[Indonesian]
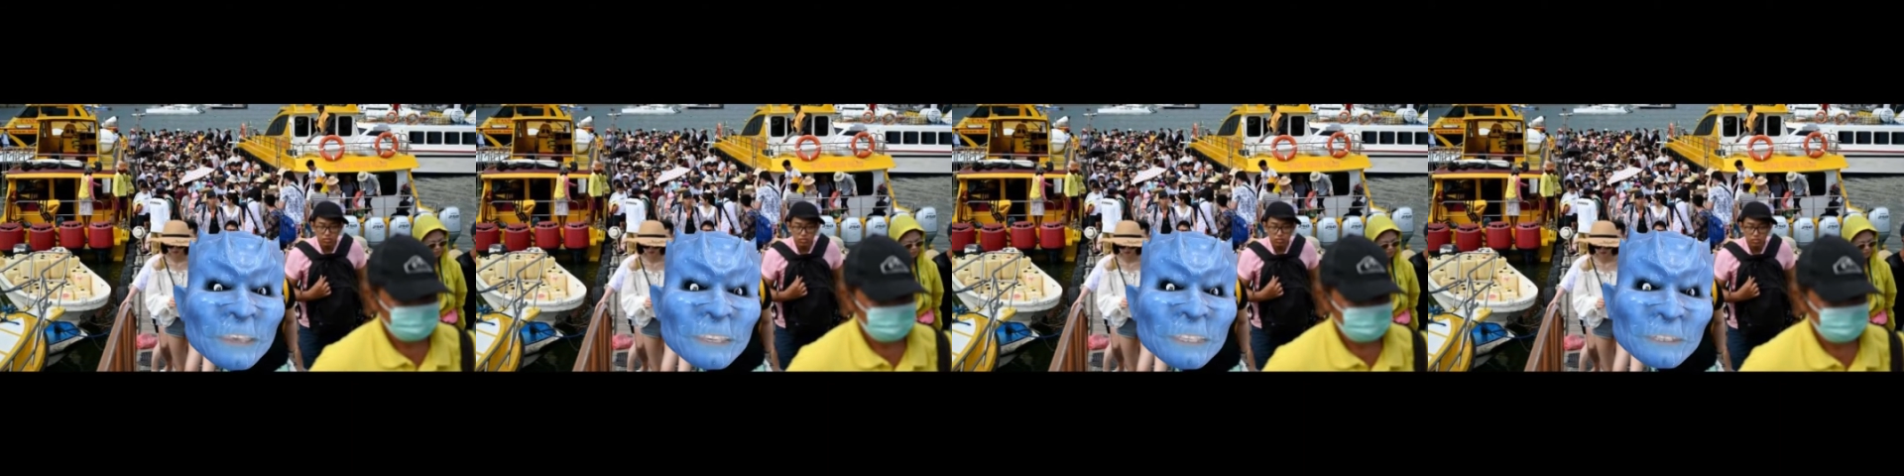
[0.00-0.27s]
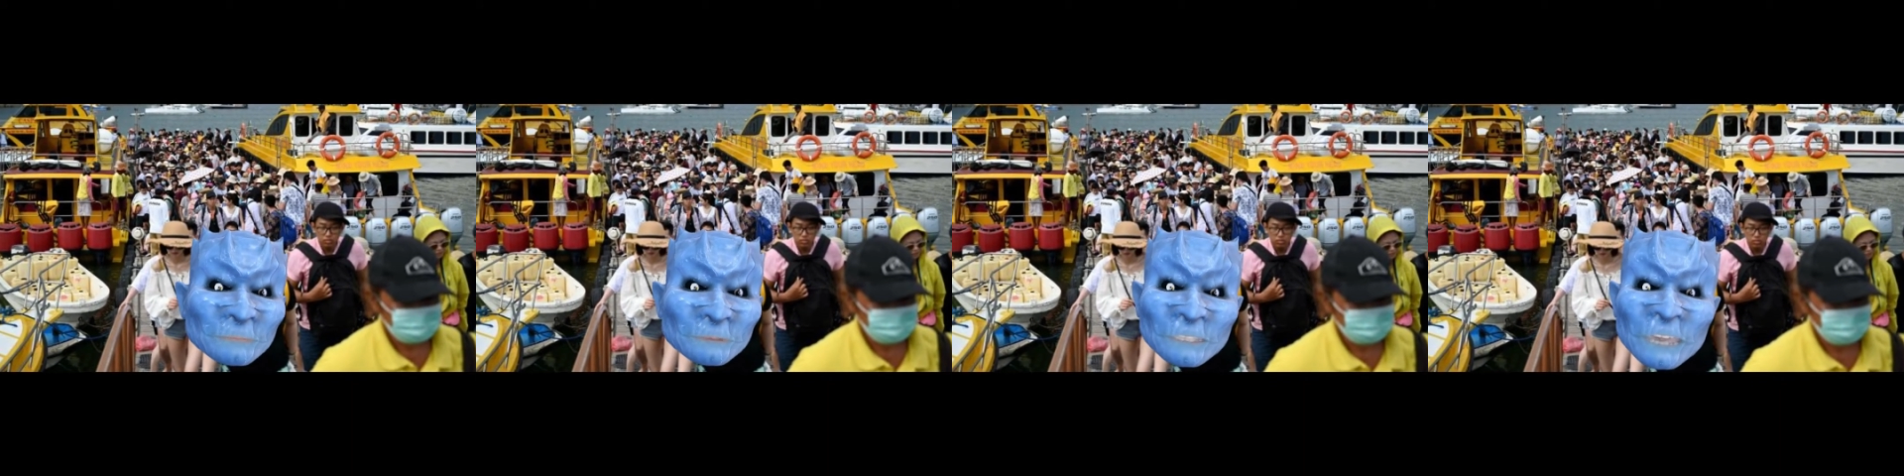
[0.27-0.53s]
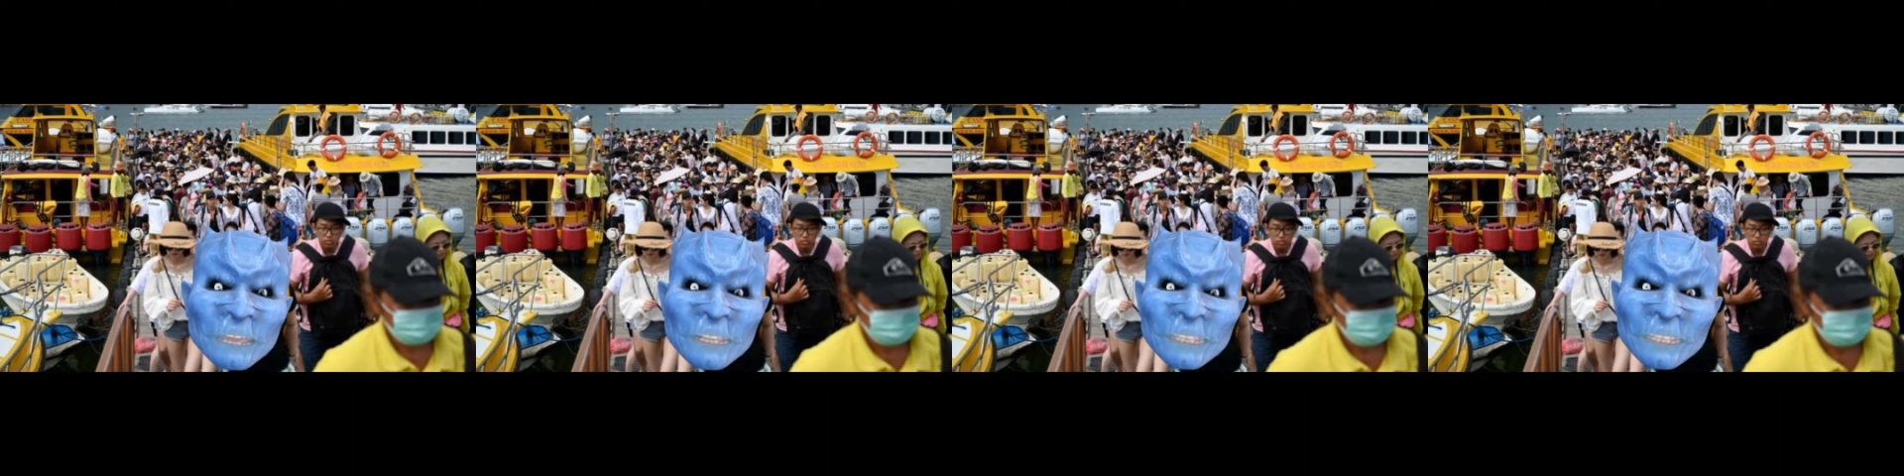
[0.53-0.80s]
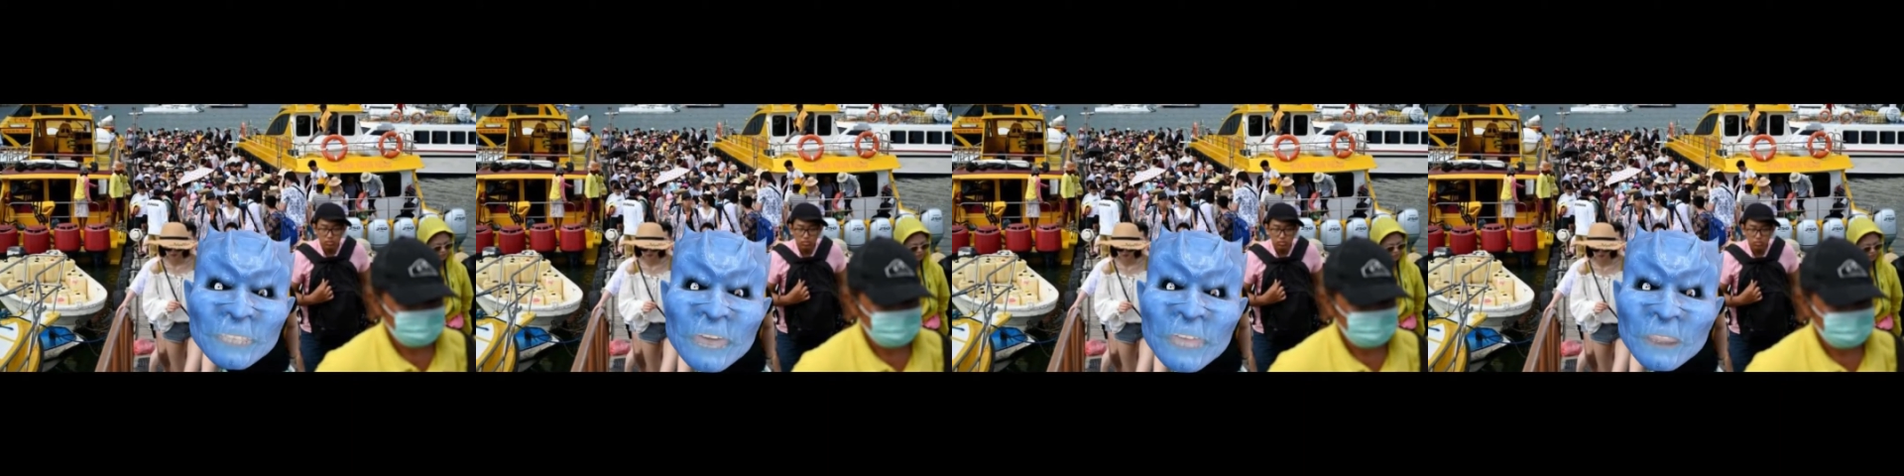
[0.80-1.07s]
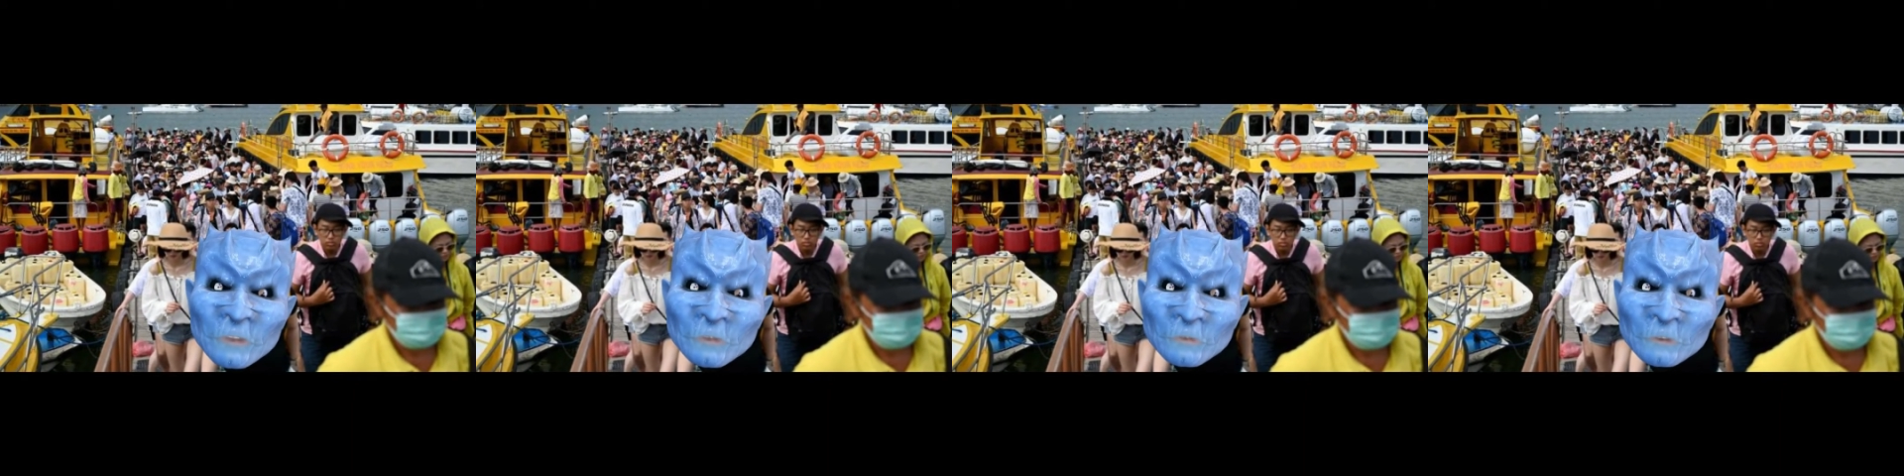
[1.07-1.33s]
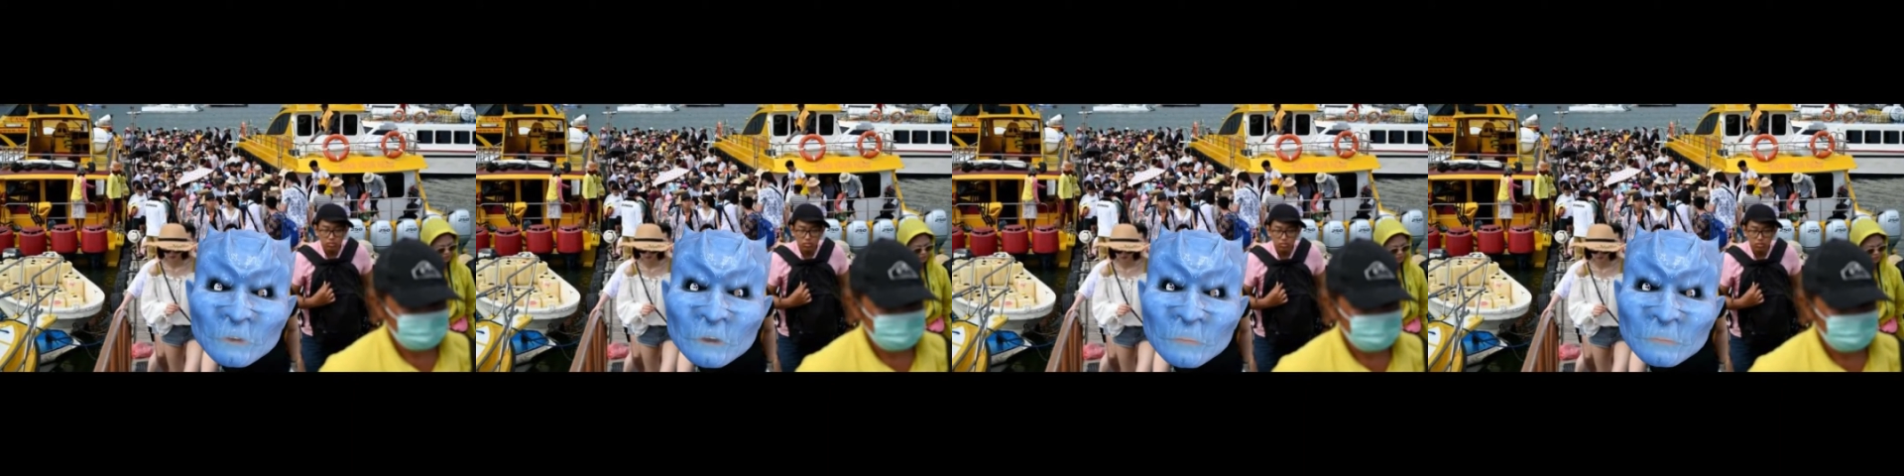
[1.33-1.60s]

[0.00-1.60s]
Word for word: sebesar 1,2